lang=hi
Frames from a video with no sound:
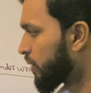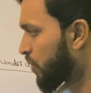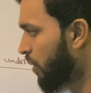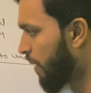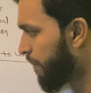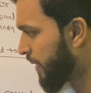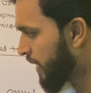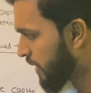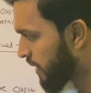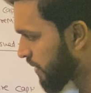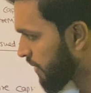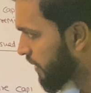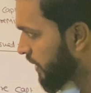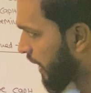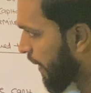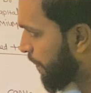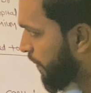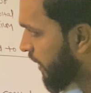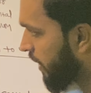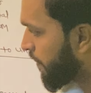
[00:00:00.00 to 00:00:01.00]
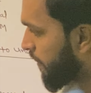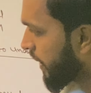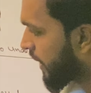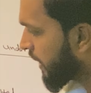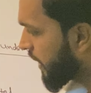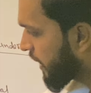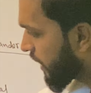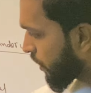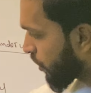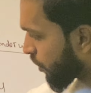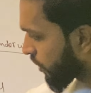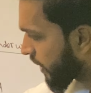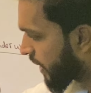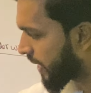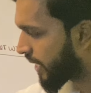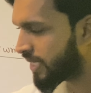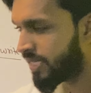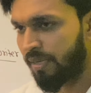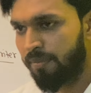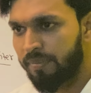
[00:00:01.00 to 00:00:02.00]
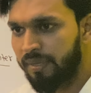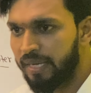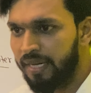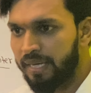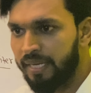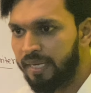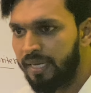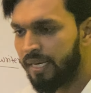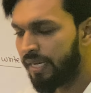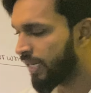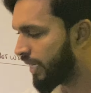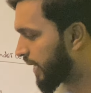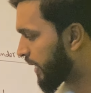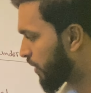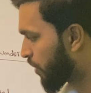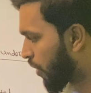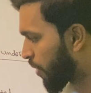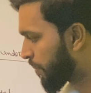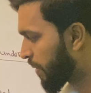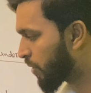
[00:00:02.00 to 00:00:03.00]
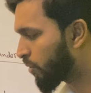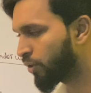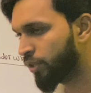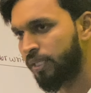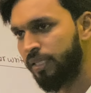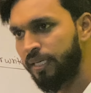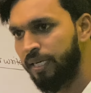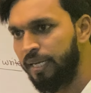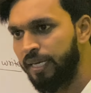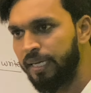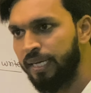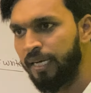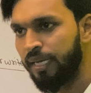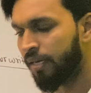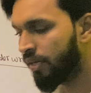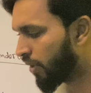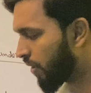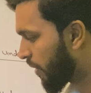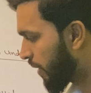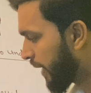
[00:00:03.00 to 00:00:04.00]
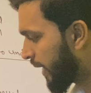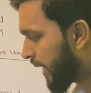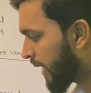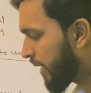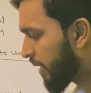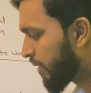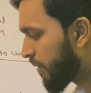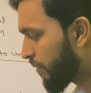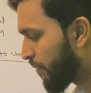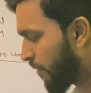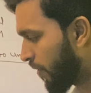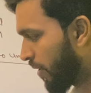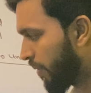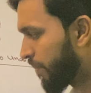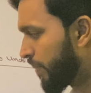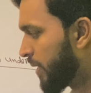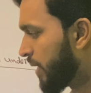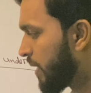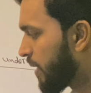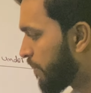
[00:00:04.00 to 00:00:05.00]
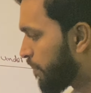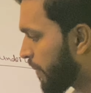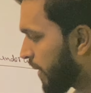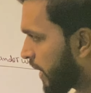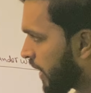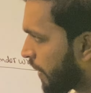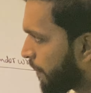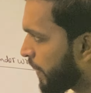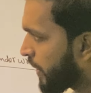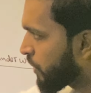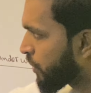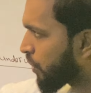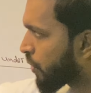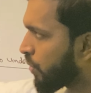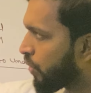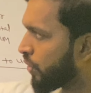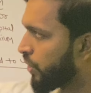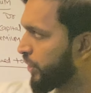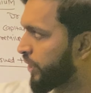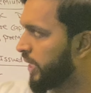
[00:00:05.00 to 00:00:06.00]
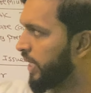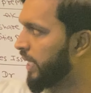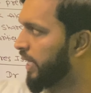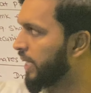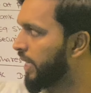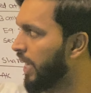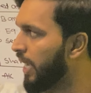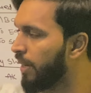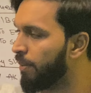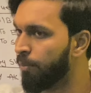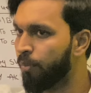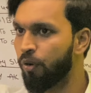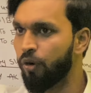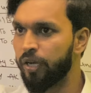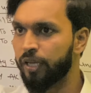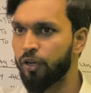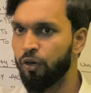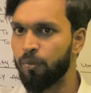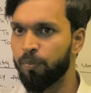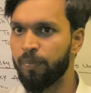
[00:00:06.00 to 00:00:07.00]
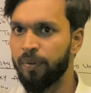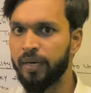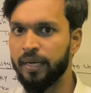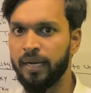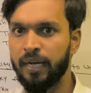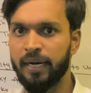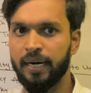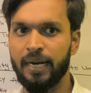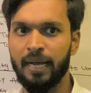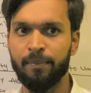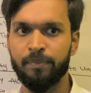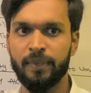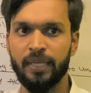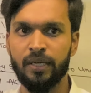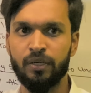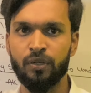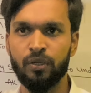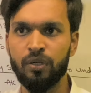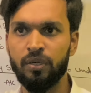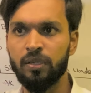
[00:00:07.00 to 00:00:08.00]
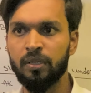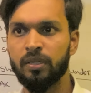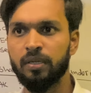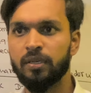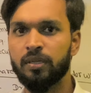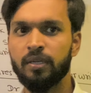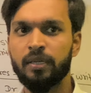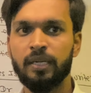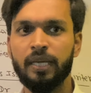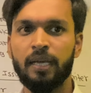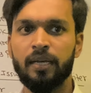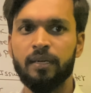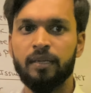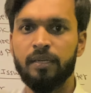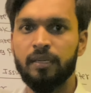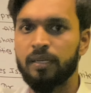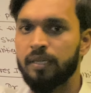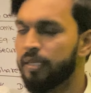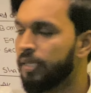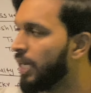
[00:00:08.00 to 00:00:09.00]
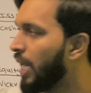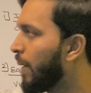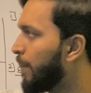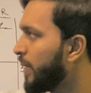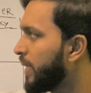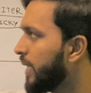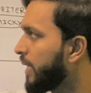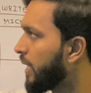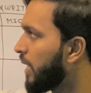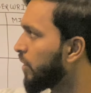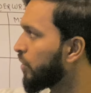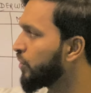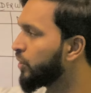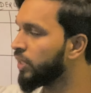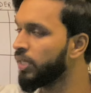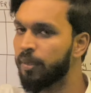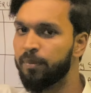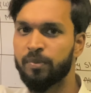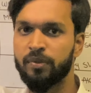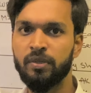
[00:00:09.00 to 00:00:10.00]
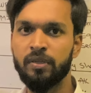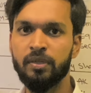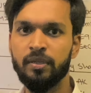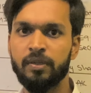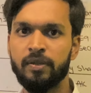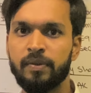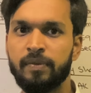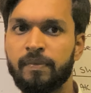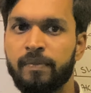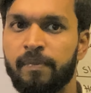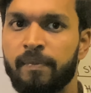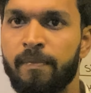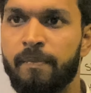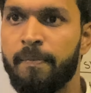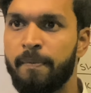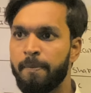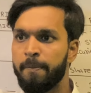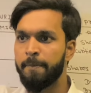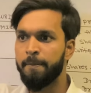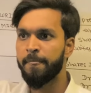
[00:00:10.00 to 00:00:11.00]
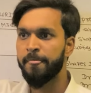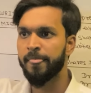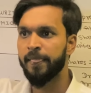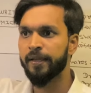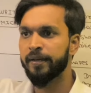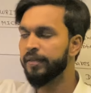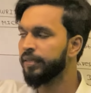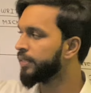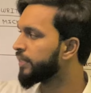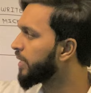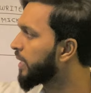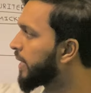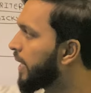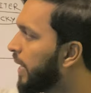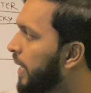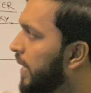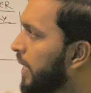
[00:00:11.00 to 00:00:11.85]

तो हम इस चैप्टर में ये दो तरह के सम करेंगे एक नॉर्मल क्वेश्चन करेंगे और एक फॉर्म मैंने अभी जो क्वेश्चन लिखा है बोर्ड के ऊपर अगर आप देखो यहाँ पे दिख रहा क्वेश्चन आपको दिख रहा